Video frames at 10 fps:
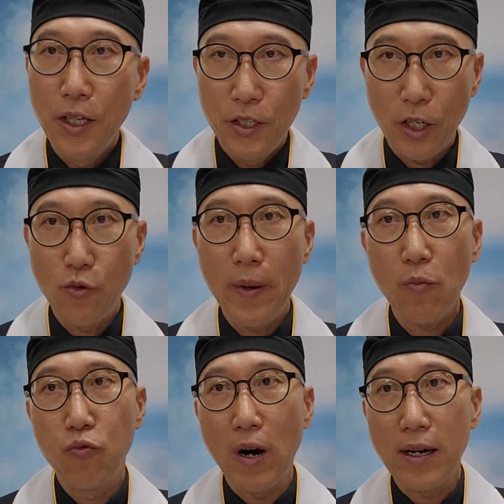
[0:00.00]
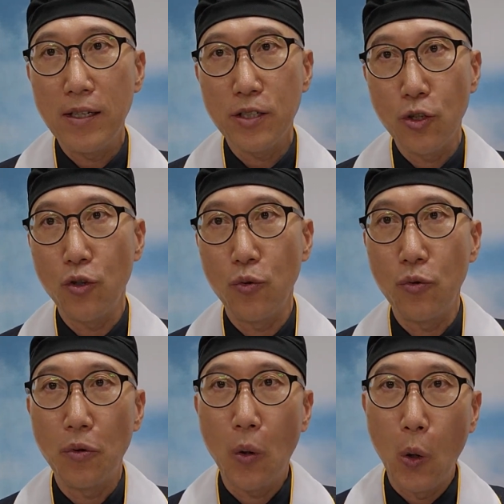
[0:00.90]
예수님의 부활 성천
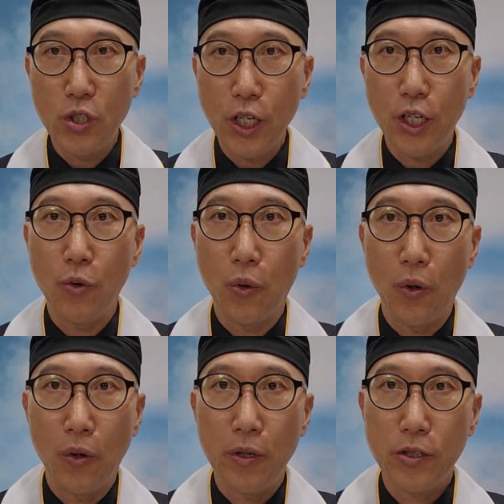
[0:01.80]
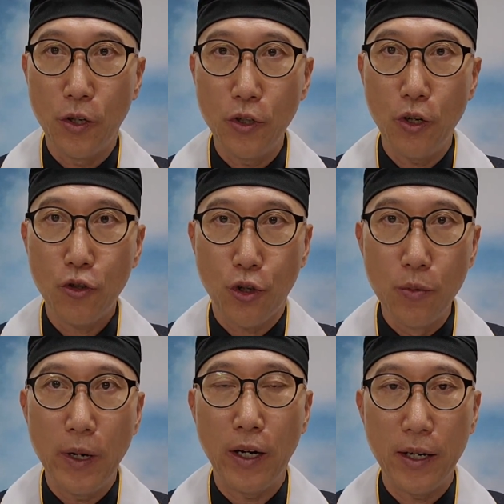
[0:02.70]
후 오직 기도로 성령
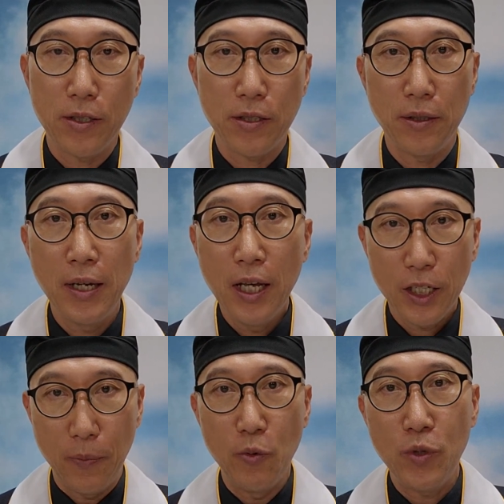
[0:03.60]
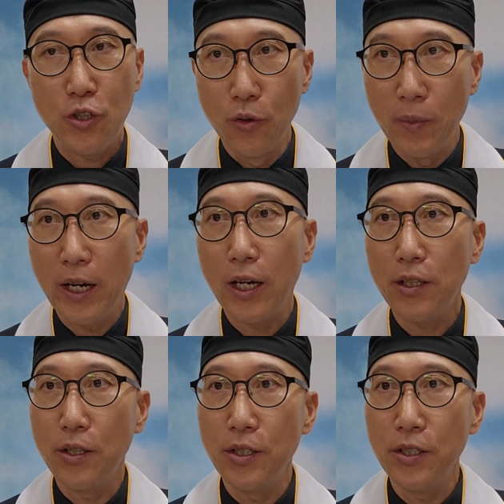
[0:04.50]
충만하여서 기쁨이
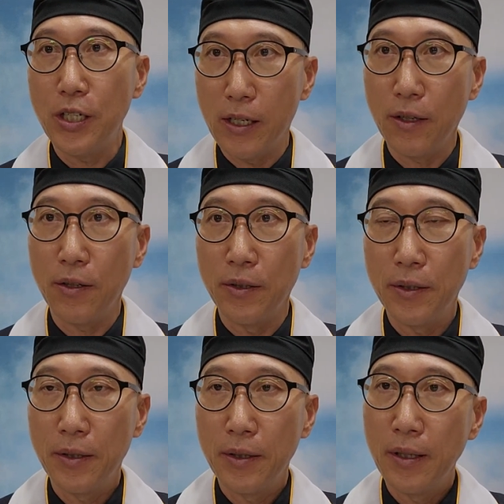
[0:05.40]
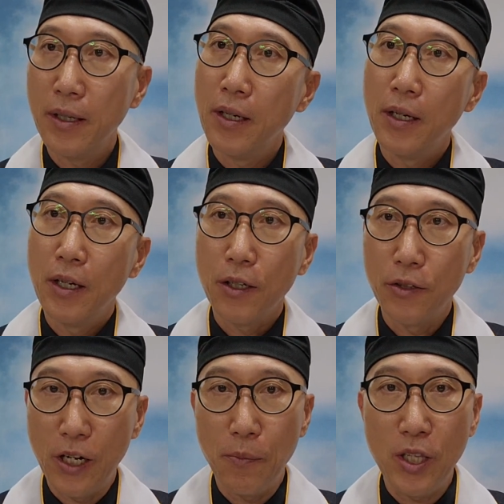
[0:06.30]
충만하였던 제자들은
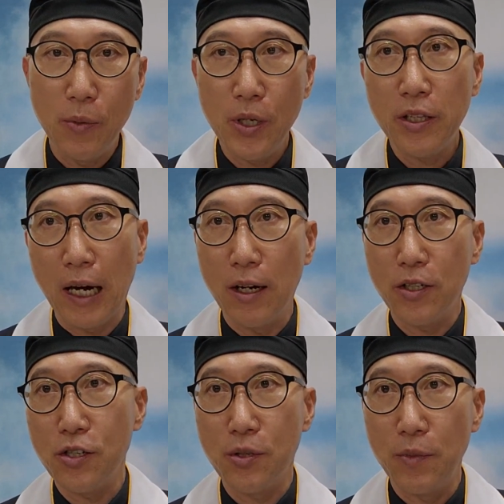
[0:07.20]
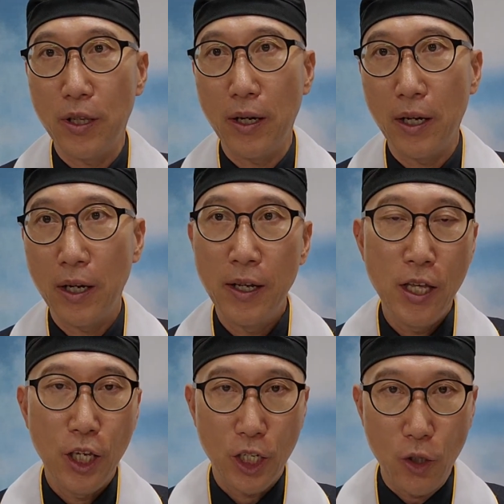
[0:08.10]
그들의 믿음이 달라졌습니다.
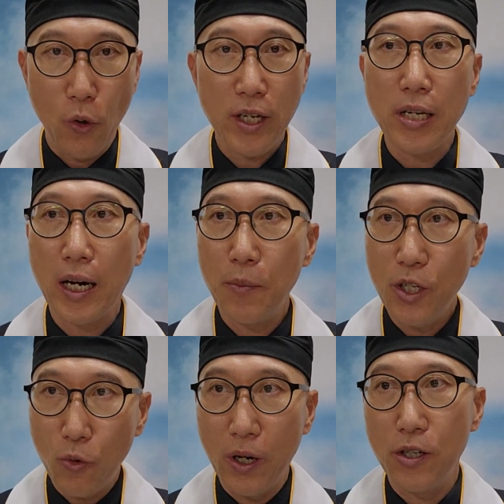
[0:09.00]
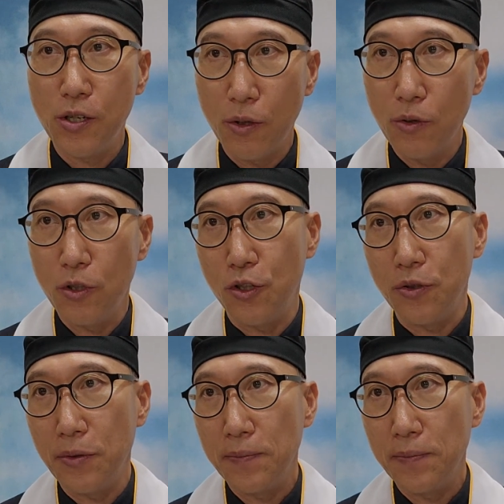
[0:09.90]
기도의 사람이 되어 있었던 것이죠.